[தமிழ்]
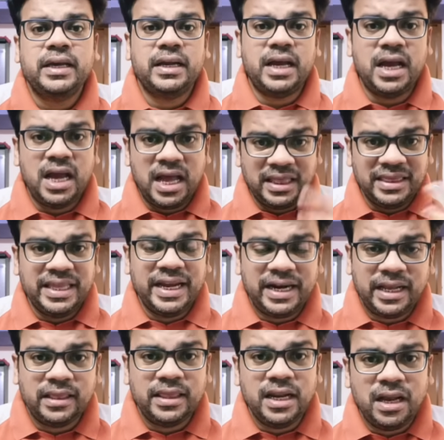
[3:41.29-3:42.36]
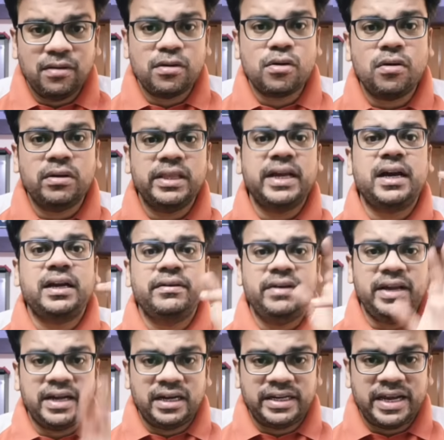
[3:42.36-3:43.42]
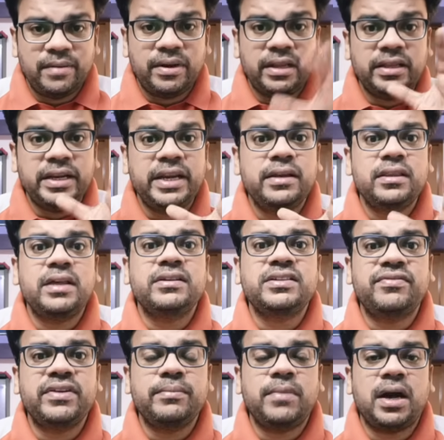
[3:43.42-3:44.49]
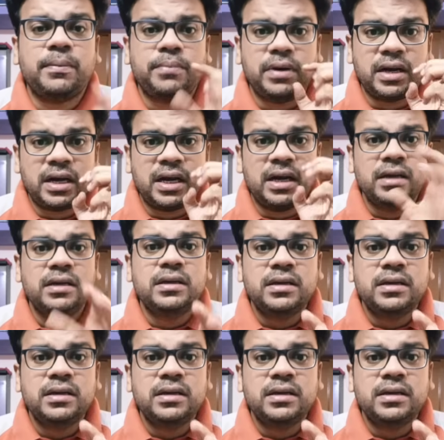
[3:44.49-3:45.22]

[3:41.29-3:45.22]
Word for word: ஏன்னா அந்த இடத்தில் அவங்க கோபத்தை காட்ட வேண்டிய கட்டாயம் என்ன திடீர்னு ஜெஃப்ரி மார்க் பண்ணுறான்